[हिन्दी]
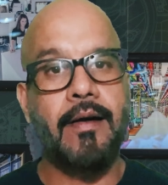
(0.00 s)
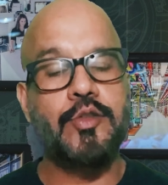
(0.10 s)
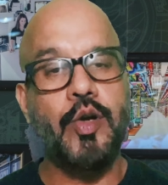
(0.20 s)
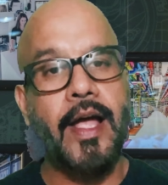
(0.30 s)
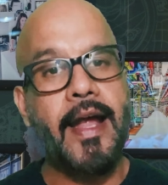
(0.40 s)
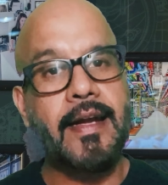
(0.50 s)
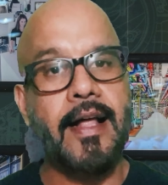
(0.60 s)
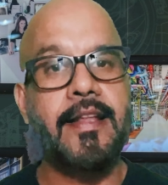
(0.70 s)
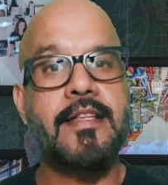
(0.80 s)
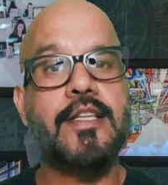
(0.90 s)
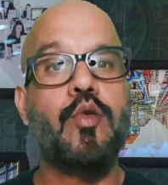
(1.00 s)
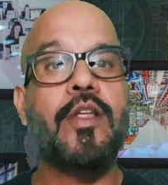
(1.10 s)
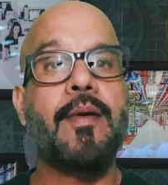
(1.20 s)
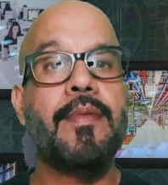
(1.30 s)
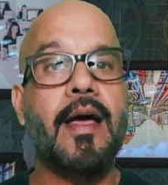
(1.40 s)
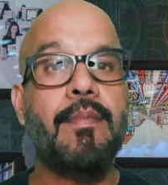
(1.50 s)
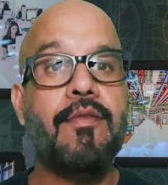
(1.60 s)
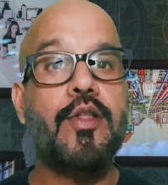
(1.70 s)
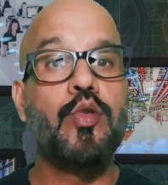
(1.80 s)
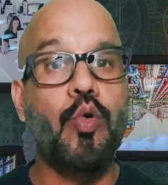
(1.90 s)
जो है इटालियंस हैं उनके मियाँ
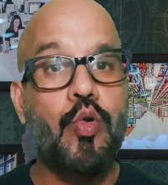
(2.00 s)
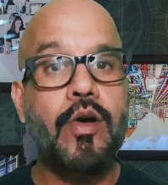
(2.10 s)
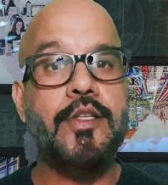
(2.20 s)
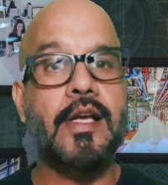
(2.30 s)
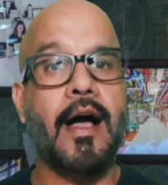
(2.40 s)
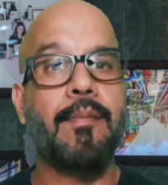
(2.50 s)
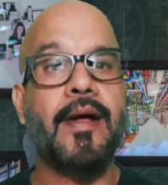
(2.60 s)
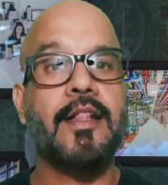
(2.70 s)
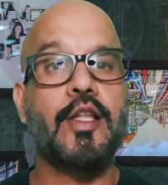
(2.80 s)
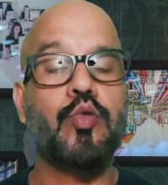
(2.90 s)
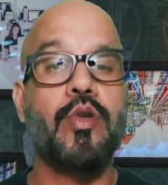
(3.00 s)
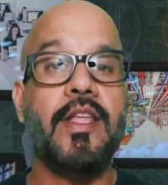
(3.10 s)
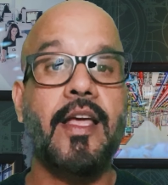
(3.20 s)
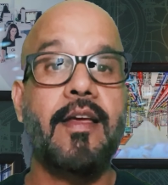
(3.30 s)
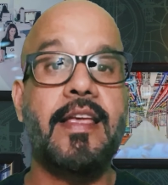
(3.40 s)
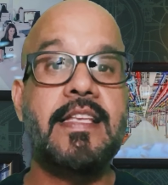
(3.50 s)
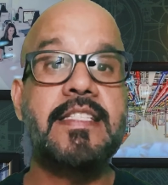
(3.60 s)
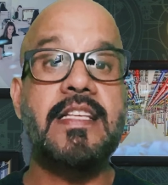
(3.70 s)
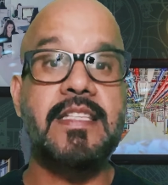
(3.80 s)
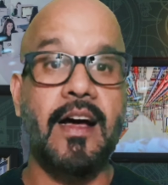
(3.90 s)
बीवी दोनों काम करते हैं तो उनके
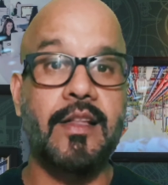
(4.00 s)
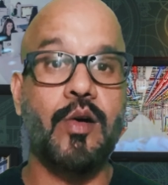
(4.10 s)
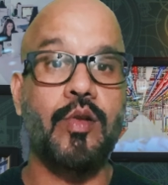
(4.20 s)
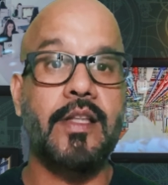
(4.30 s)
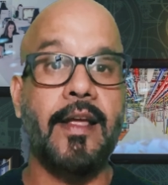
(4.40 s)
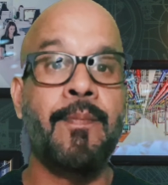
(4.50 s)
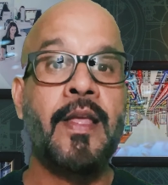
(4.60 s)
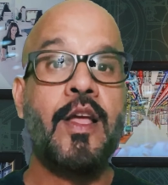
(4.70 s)
ईज़े ज़्यादा होते हैं